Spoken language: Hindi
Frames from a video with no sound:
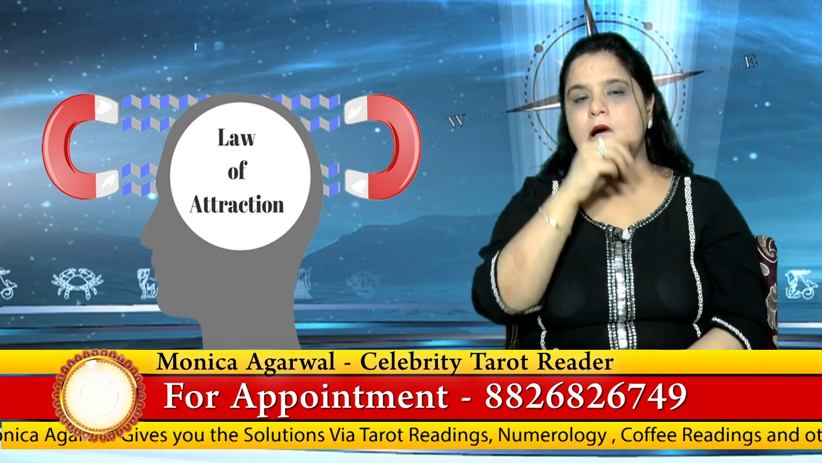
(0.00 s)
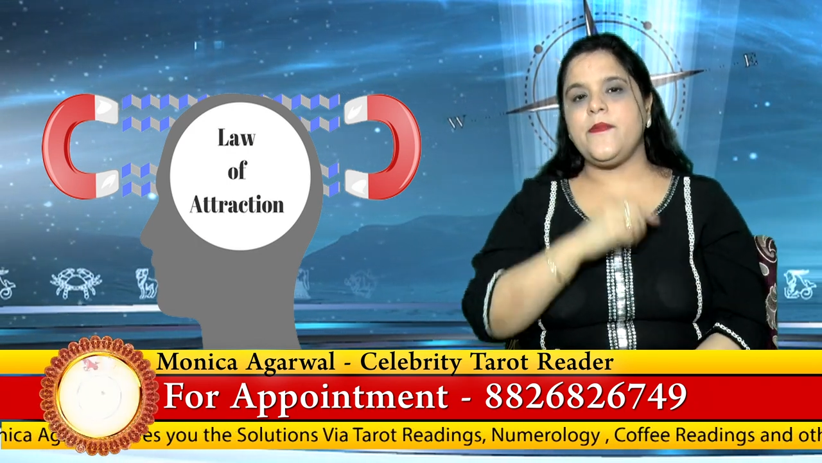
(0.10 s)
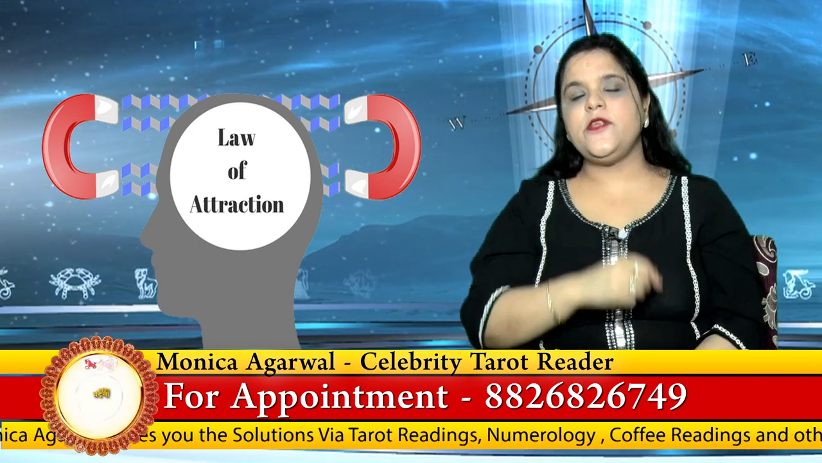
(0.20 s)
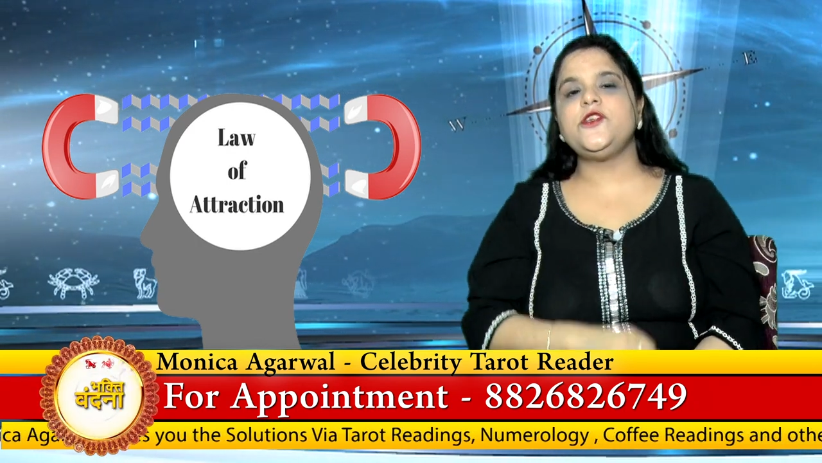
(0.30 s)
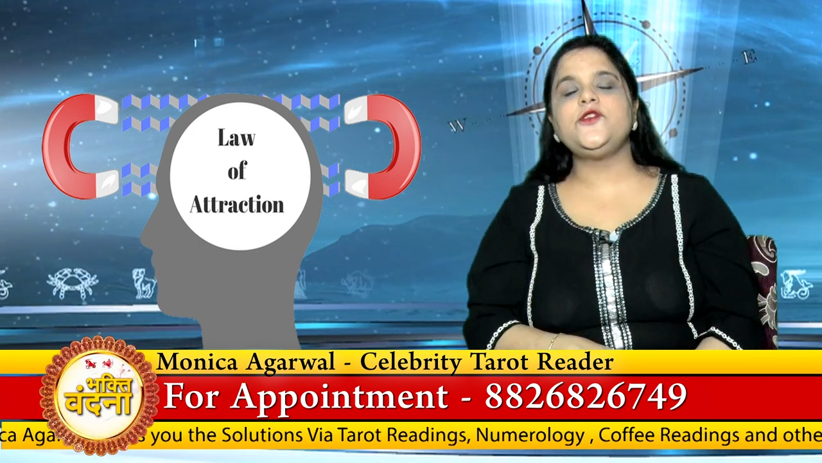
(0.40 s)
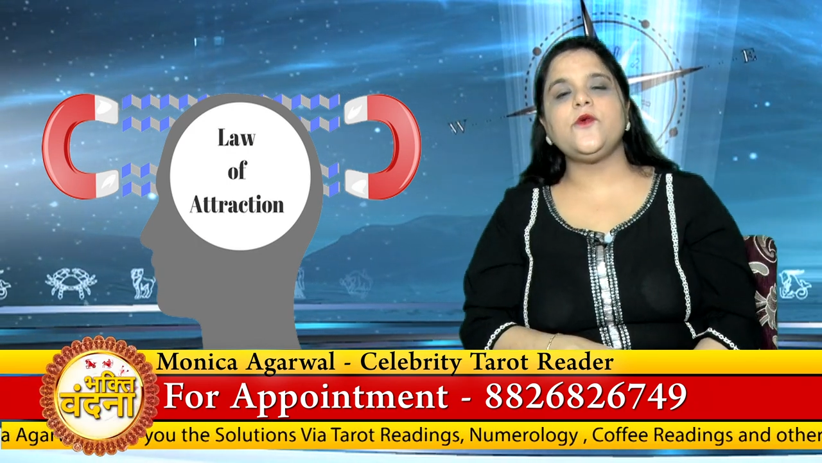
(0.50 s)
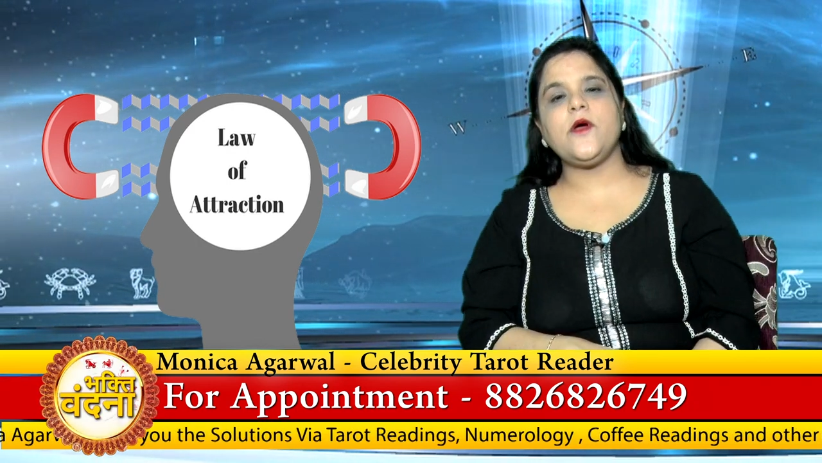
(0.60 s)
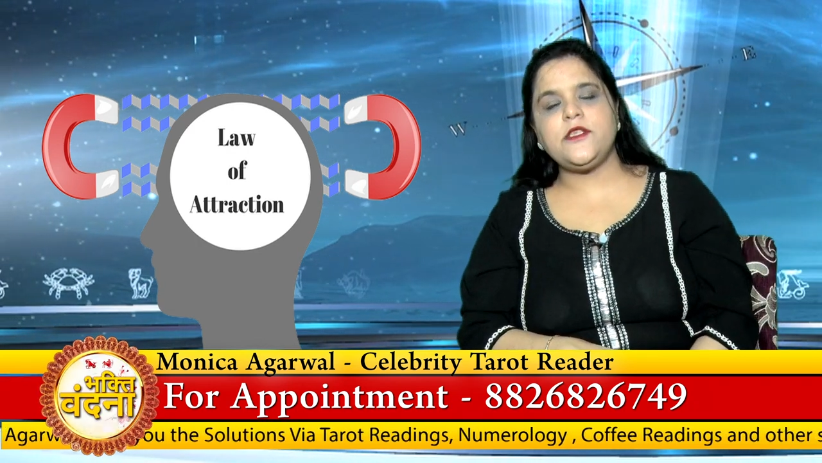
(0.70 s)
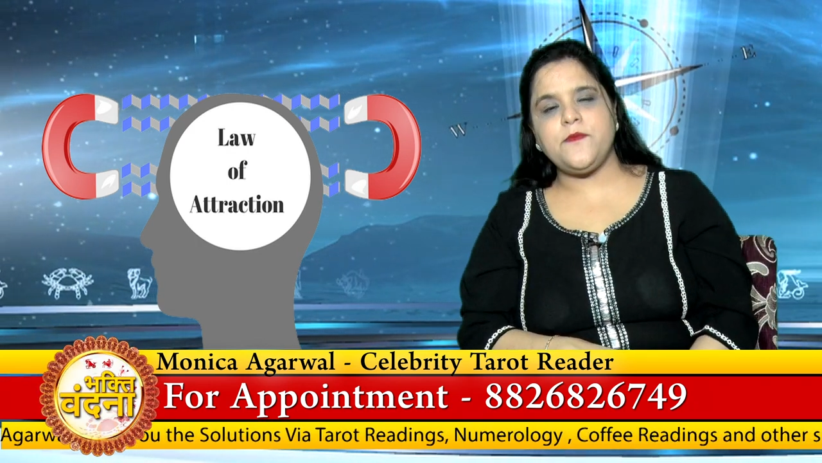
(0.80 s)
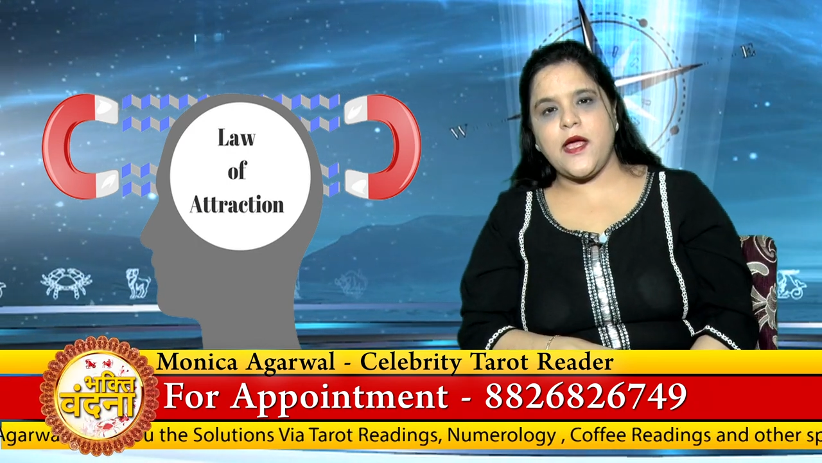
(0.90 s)
आप इन चीज़ों
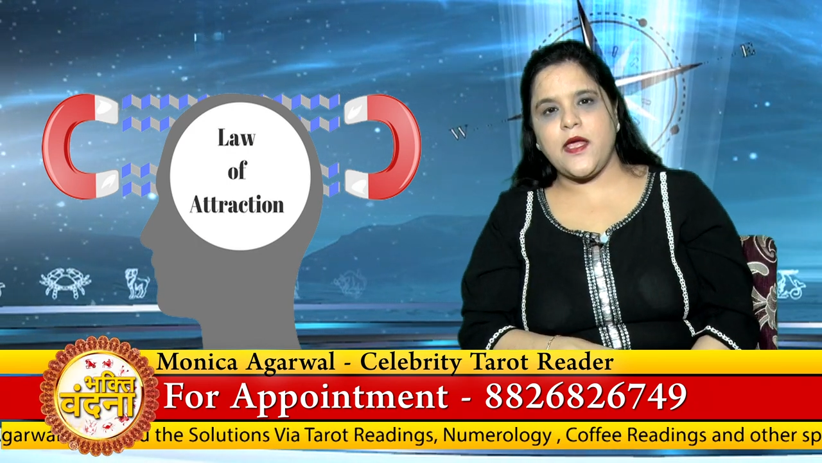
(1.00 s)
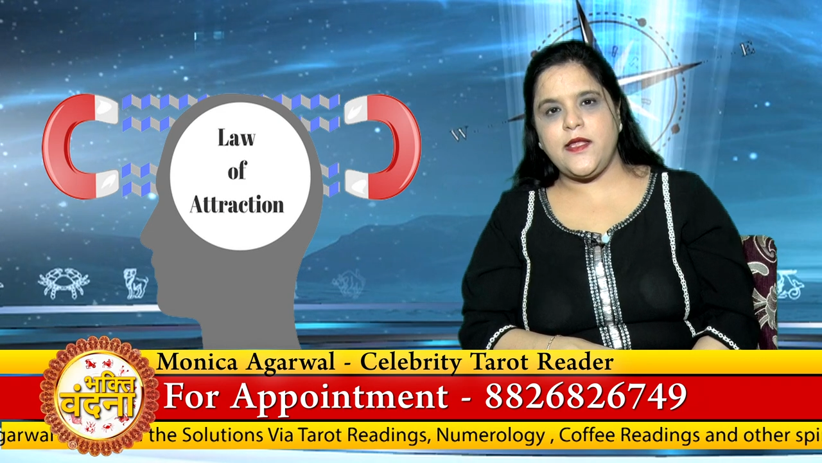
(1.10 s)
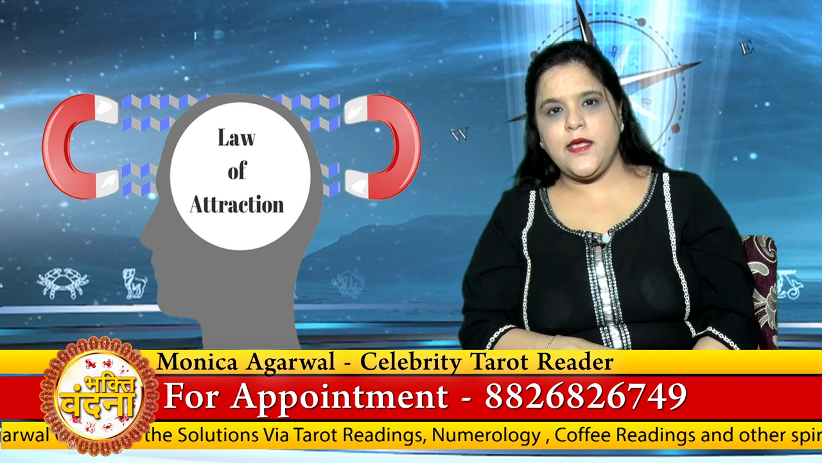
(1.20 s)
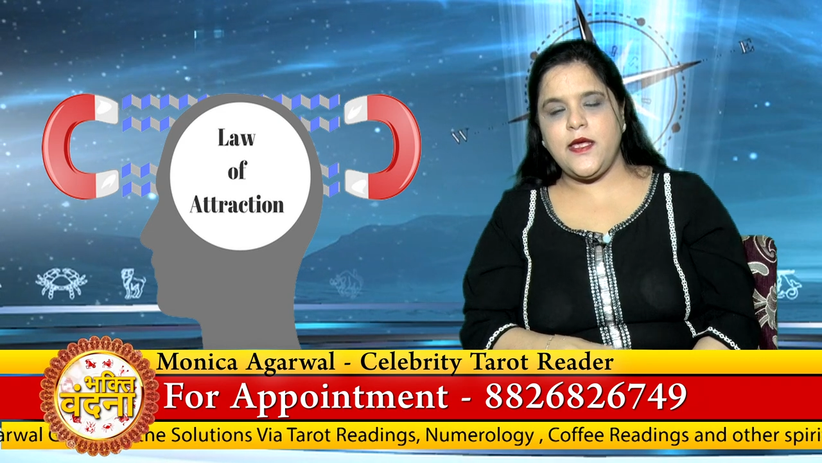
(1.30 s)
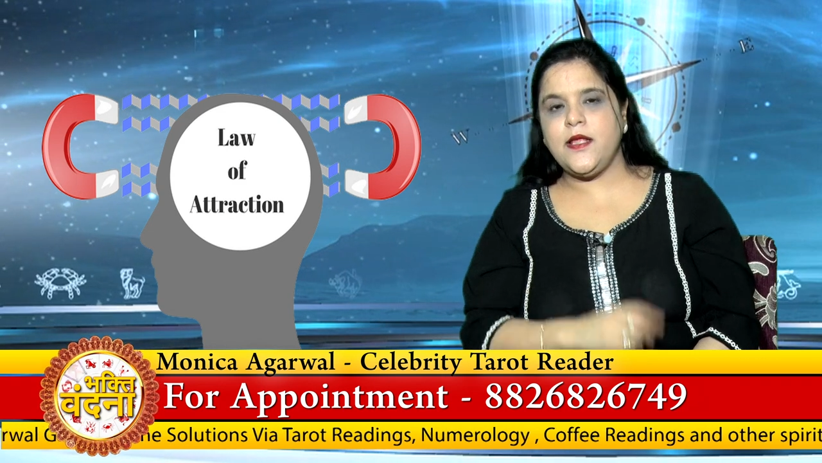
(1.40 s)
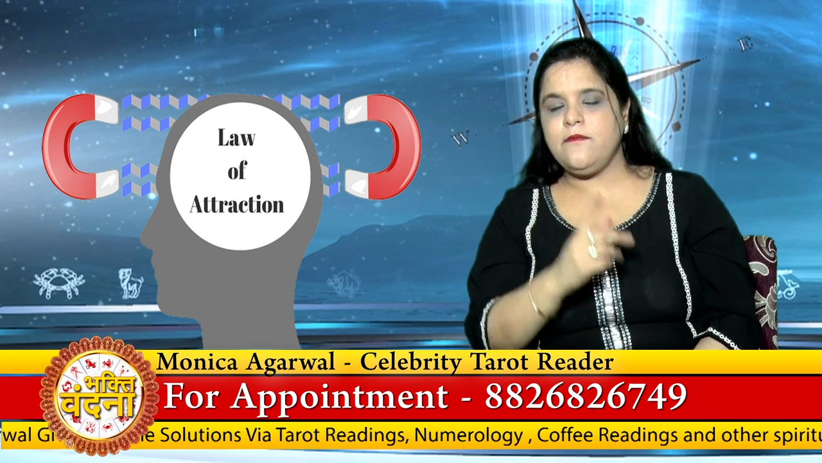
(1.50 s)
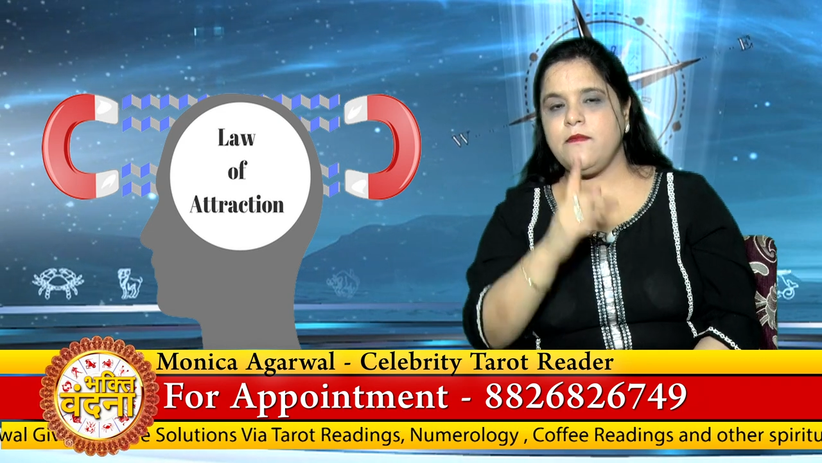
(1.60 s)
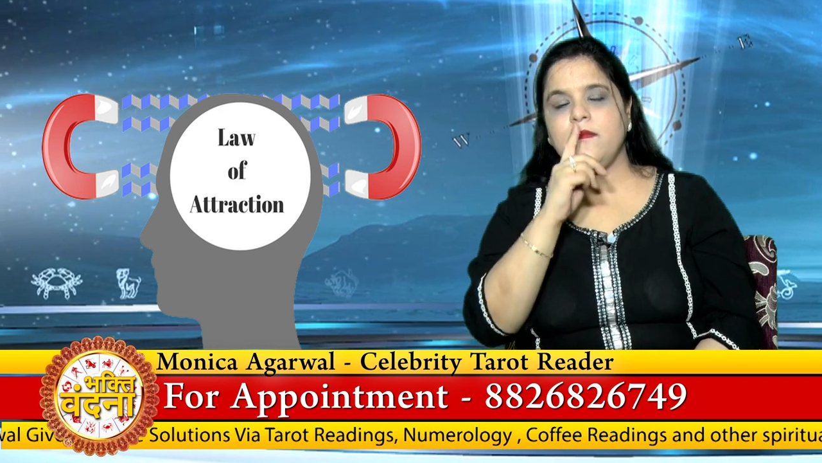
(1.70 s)
को अजमा के देखिए